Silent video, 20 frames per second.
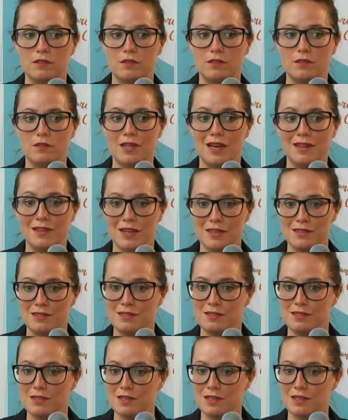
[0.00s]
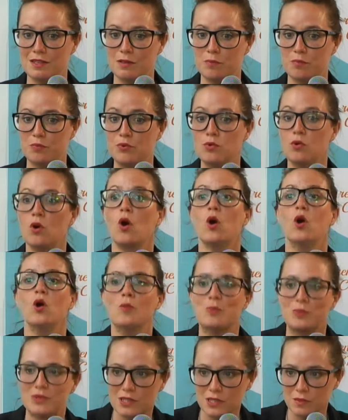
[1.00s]
d'analyser pour
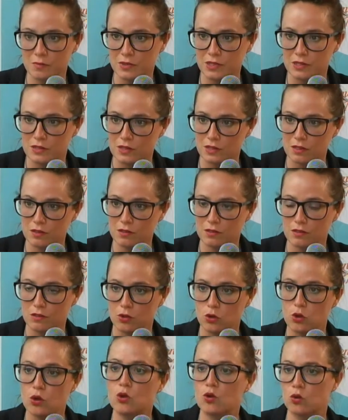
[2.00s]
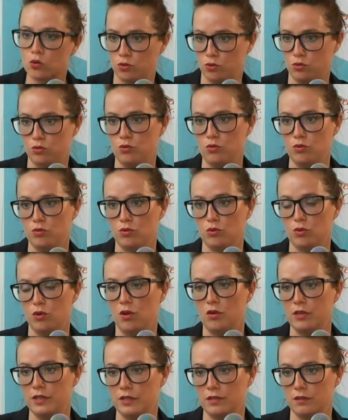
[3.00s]
optimiser le contenu
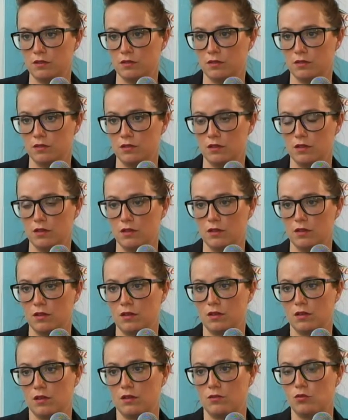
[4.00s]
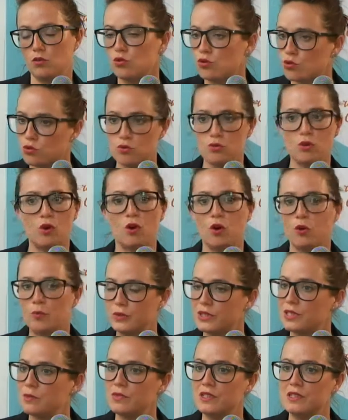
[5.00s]
en ligne. D'accord toujours
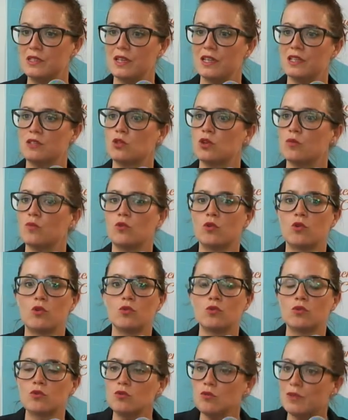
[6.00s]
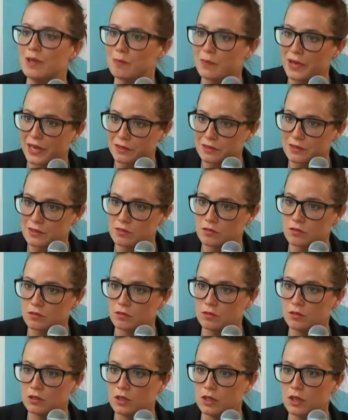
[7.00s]
optimiser. Est-ce que mon contenu est pertinent
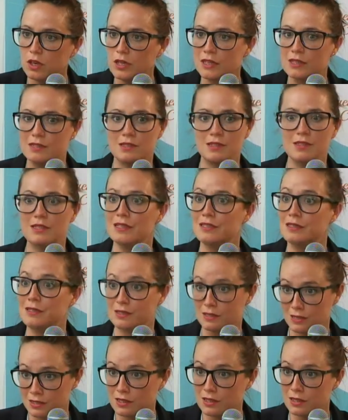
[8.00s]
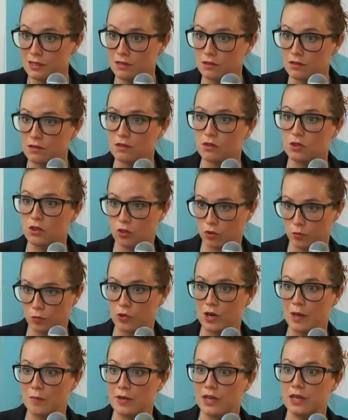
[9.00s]
hmm. Est-ce qu'il est sticky, comme on
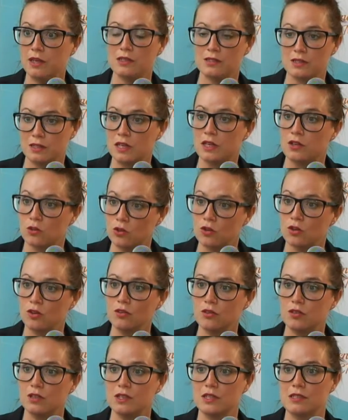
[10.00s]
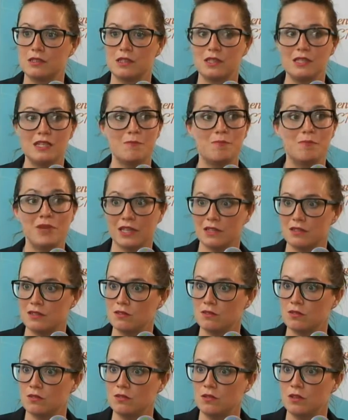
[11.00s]
l'appelle hmm. Est-ce qu'il est collant Est-ce qu'il est
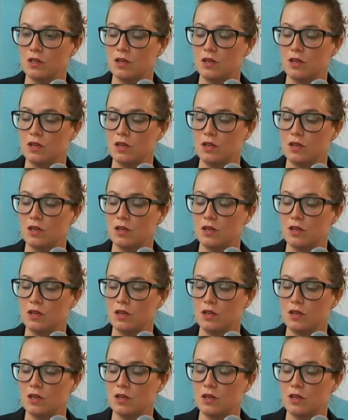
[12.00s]
pertinent